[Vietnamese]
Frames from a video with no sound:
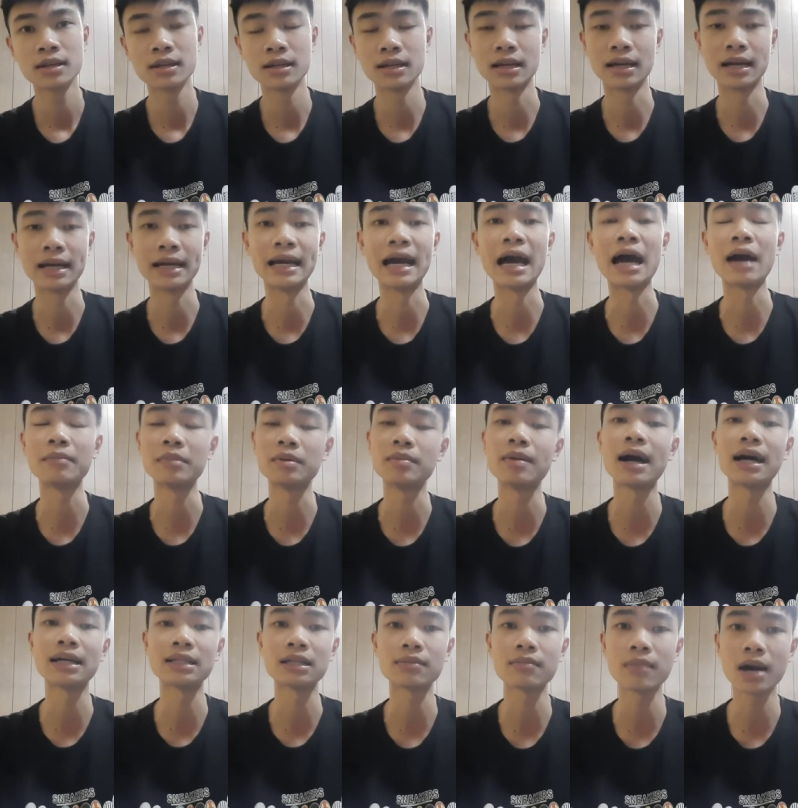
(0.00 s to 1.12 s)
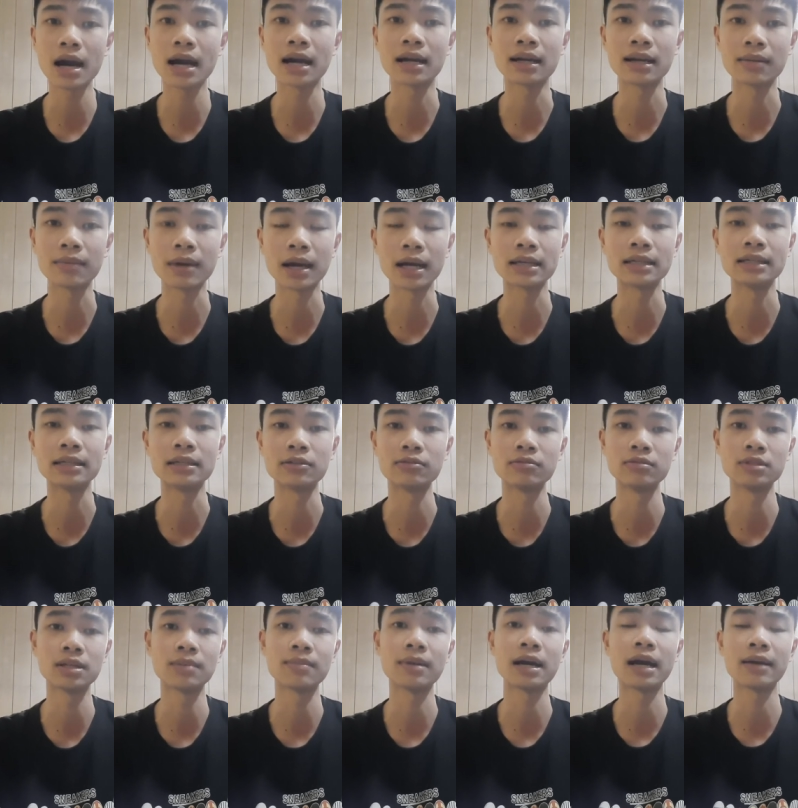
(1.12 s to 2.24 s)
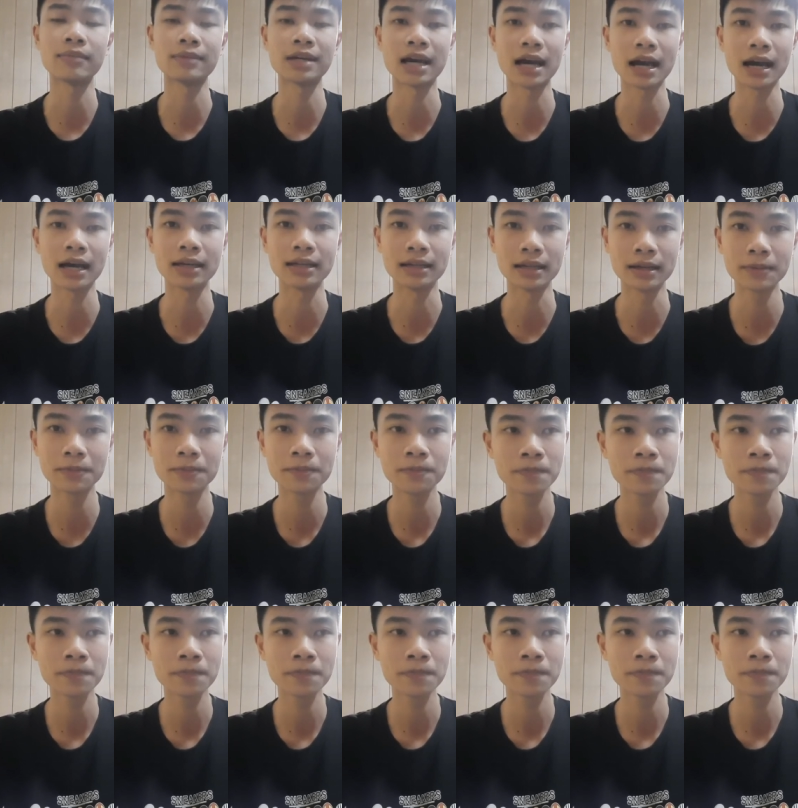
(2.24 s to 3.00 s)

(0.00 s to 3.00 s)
là ngày hai mươi ba tháng ba năm hai nghìn không trăm hai mươi hai đấy.